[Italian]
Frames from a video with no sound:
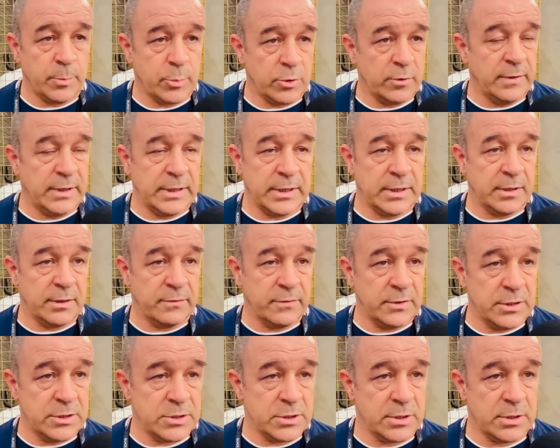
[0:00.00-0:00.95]
provare a
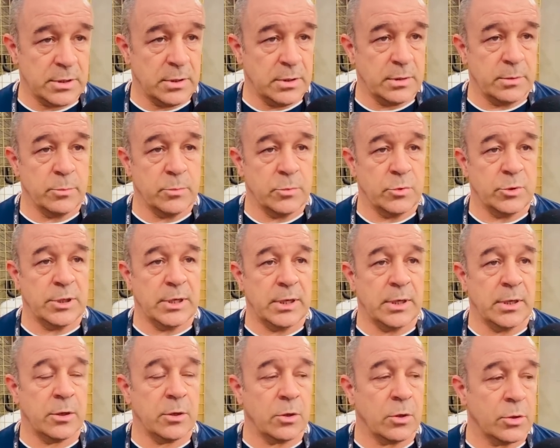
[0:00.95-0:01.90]
rivincere il
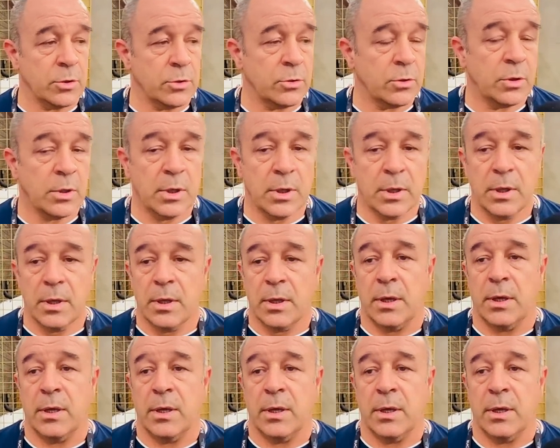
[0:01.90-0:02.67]
mondiale a crono uh mhm.